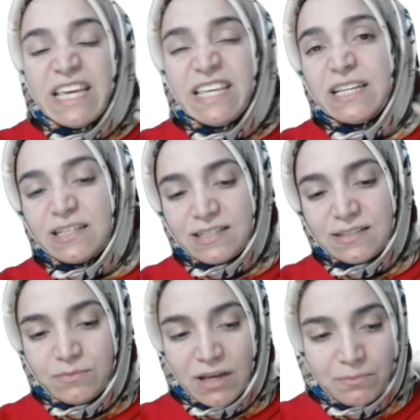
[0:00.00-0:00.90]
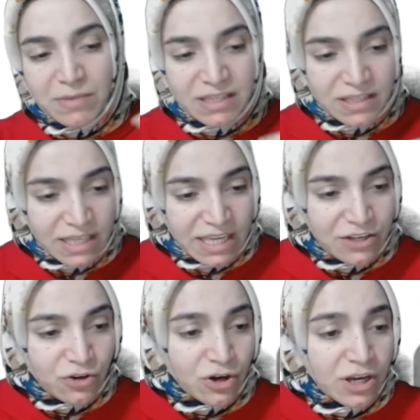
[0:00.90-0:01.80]
iki kısımdan meydana
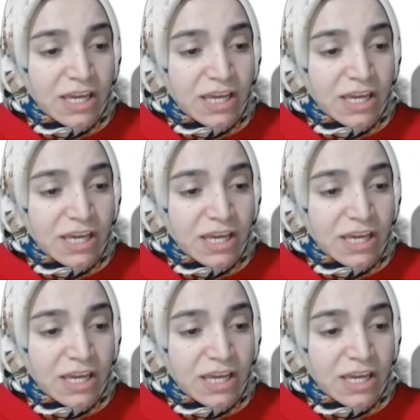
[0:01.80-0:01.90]
geliyor.